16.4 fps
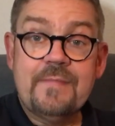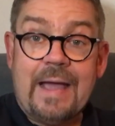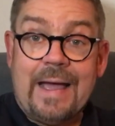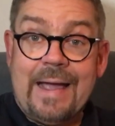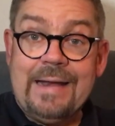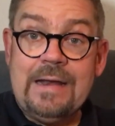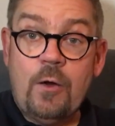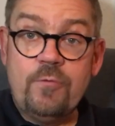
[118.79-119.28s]

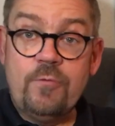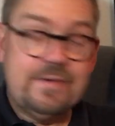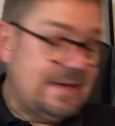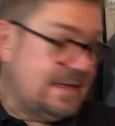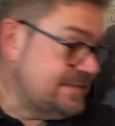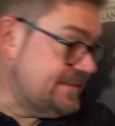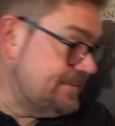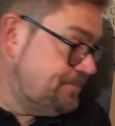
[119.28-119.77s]
einlaufen
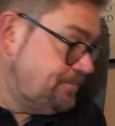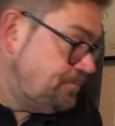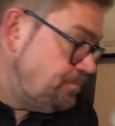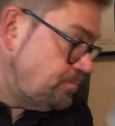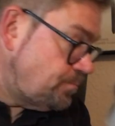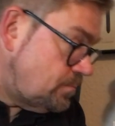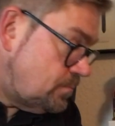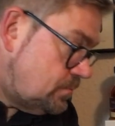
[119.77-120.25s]
lassen
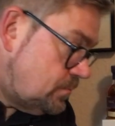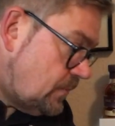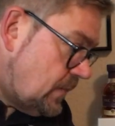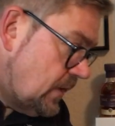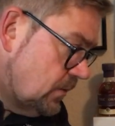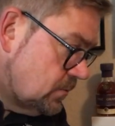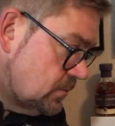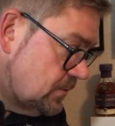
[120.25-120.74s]

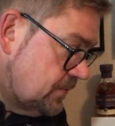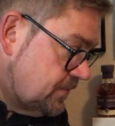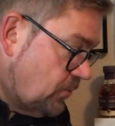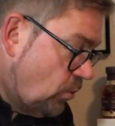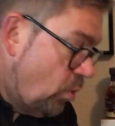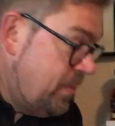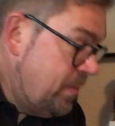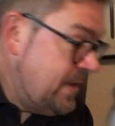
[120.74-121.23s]
und
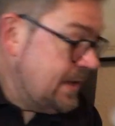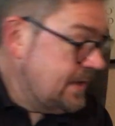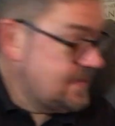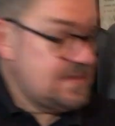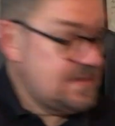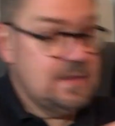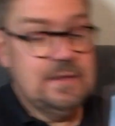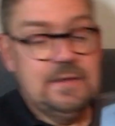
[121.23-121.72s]
freue mich
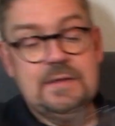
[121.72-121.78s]
jetzt,